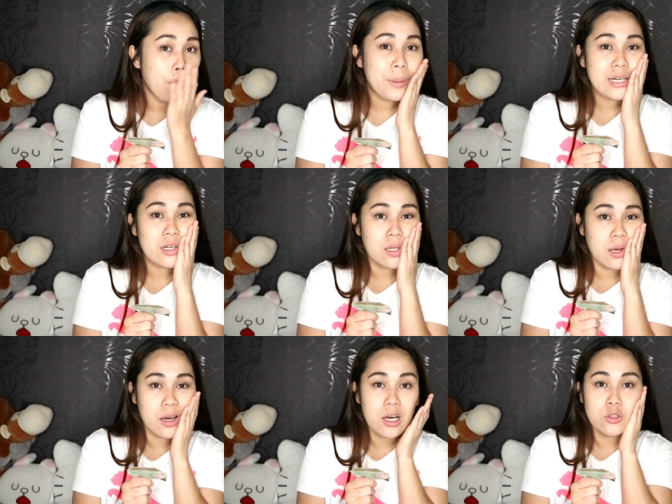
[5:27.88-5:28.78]
parang
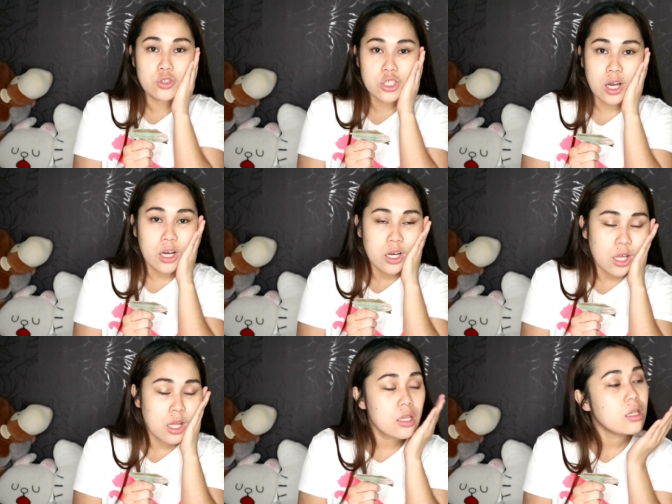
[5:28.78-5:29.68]
nag-ano siya,
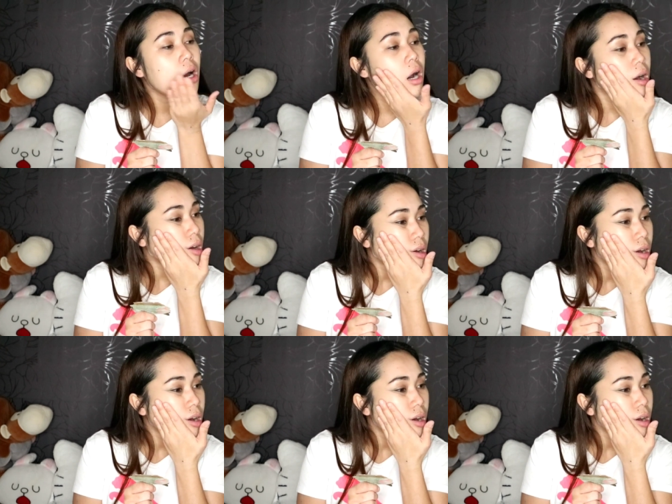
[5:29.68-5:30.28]
nag,